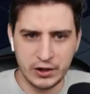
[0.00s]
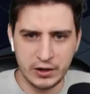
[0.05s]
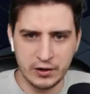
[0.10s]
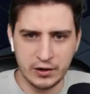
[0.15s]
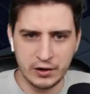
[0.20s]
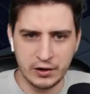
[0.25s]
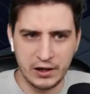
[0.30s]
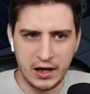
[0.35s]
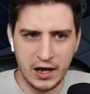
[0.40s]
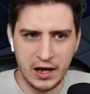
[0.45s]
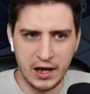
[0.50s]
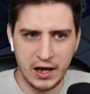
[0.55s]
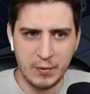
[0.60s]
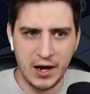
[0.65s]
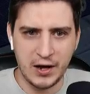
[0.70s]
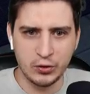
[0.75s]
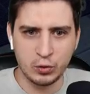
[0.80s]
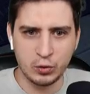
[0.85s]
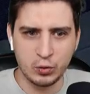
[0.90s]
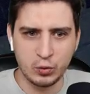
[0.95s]

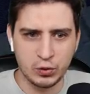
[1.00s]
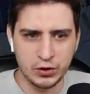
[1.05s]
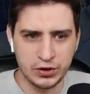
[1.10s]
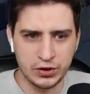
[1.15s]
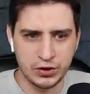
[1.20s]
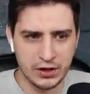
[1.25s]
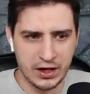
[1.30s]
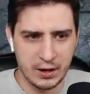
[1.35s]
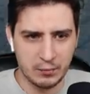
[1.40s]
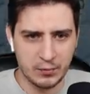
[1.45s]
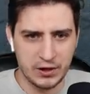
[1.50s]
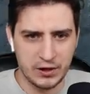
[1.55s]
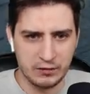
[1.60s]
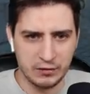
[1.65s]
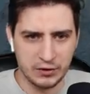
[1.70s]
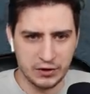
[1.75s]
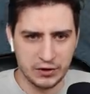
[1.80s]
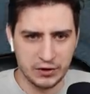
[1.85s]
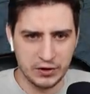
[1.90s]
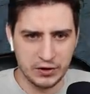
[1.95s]
ломануться ко мне,
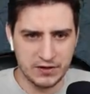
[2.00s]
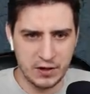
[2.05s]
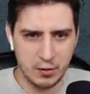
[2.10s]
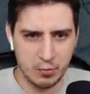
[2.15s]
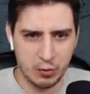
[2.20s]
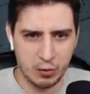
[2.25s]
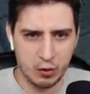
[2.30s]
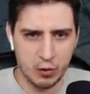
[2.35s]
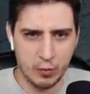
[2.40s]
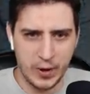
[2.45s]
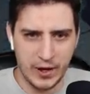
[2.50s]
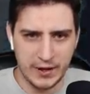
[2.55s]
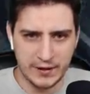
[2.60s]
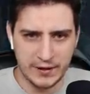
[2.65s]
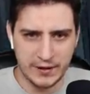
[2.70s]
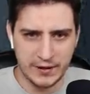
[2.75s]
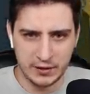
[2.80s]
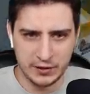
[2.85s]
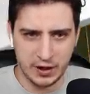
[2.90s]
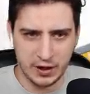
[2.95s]
вот эти все
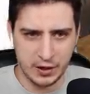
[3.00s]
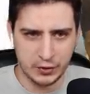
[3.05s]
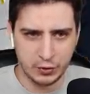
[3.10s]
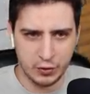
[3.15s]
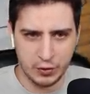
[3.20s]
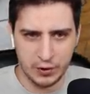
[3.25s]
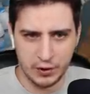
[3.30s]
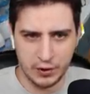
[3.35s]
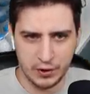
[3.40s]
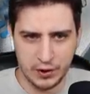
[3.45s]
покупатели-то которые.